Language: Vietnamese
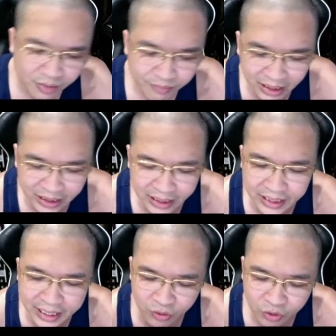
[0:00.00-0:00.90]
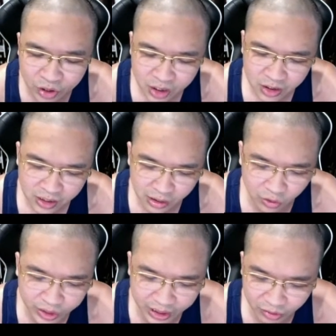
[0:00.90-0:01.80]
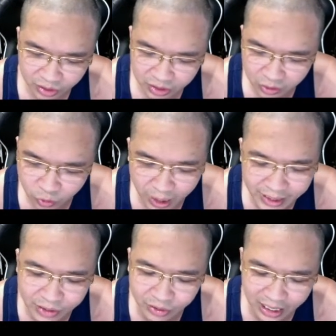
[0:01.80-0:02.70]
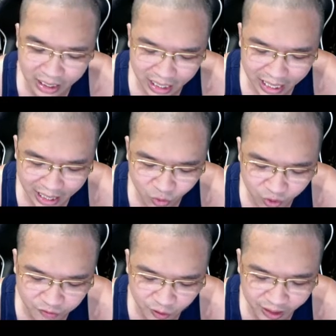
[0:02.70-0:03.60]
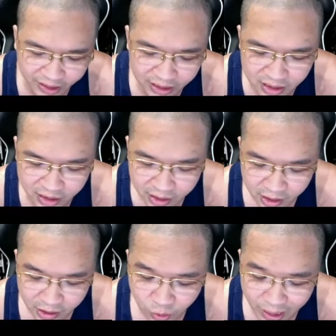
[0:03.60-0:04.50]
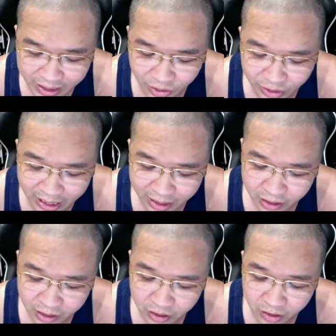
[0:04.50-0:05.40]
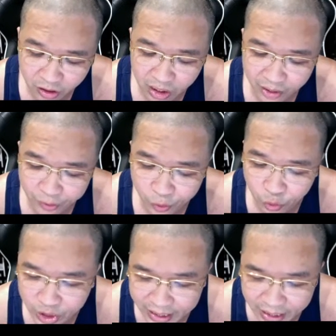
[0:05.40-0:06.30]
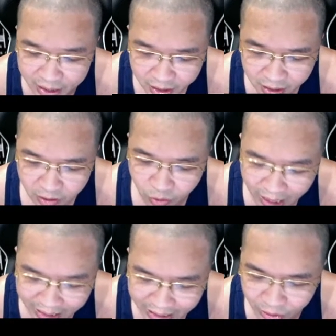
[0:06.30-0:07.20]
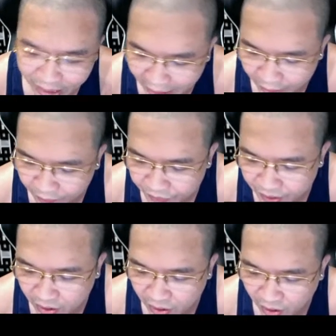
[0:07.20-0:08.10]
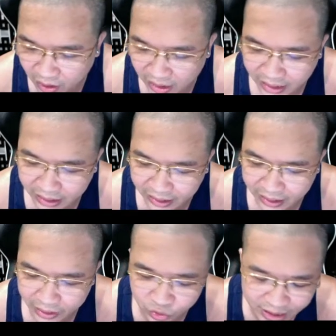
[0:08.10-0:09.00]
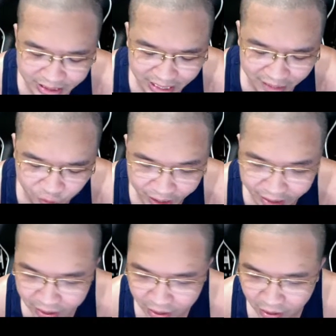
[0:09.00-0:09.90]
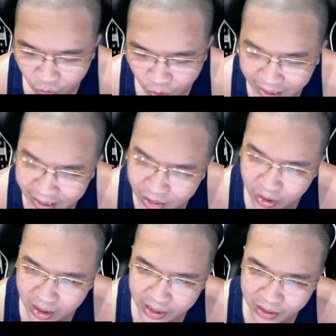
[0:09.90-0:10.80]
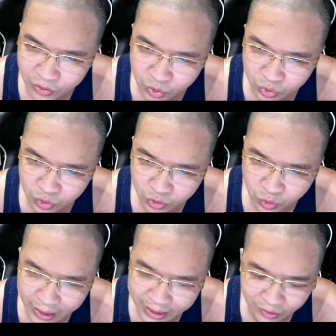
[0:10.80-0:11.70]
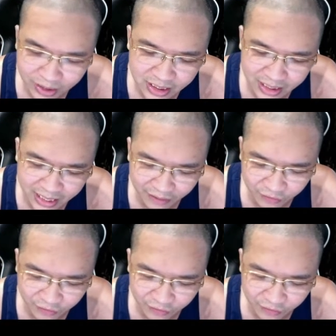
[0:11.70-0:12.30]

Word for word: bắn tín hiệu xin lỗi nhà đầu tư quá nhiều thằng áo quân forex thế giới quá nhiều thằng được gọi là rô trader quá nhiều thằng được gọi là gì nhỉ chuyên gia forex quá nhiều các kênh youtube quá nhiều các diễn đàn